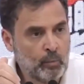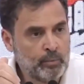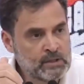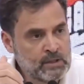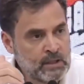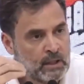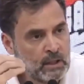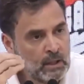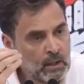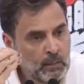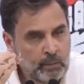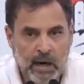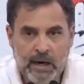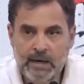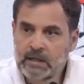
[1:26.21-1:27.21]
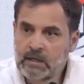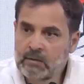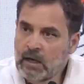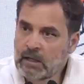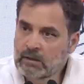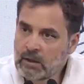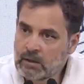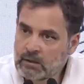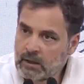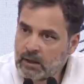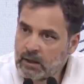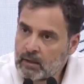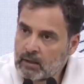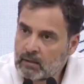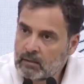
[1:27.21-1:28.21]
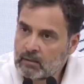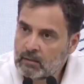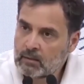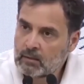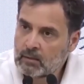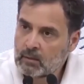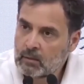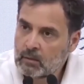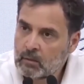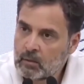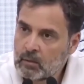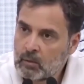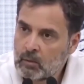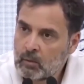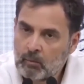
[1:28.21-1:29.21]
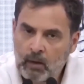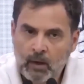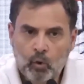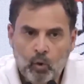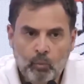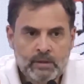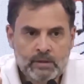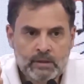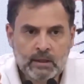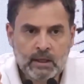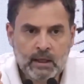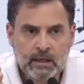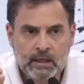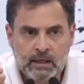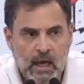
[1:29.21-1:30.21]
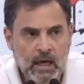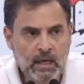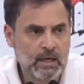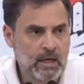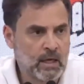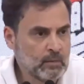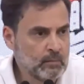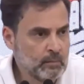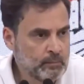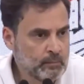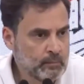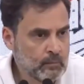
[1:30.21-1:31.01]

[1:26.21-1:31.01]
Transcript: ओबीसी प्राइड की बात करते हैं मगर ओबीसी के लिए किया क्या